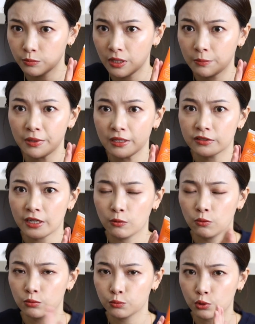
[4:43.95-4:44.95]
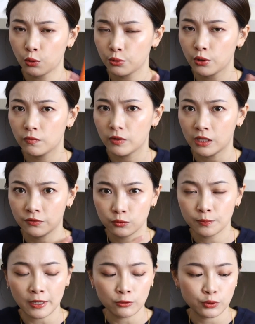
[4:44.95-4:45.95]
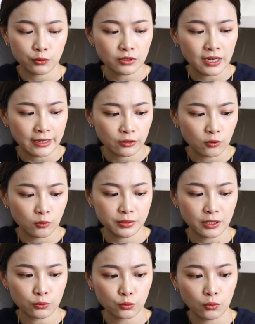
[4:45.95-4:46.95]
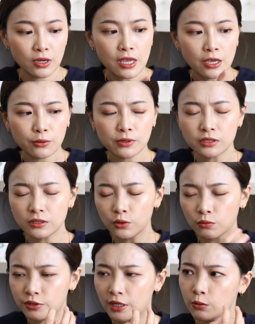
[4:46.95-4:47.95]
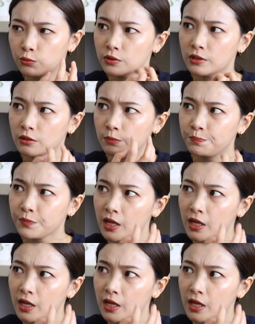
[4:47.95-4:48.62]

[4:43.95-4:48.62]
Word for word: 不然平常我都用理肤宝水或者兰蔻比较多，因为这支用起来我觉得那种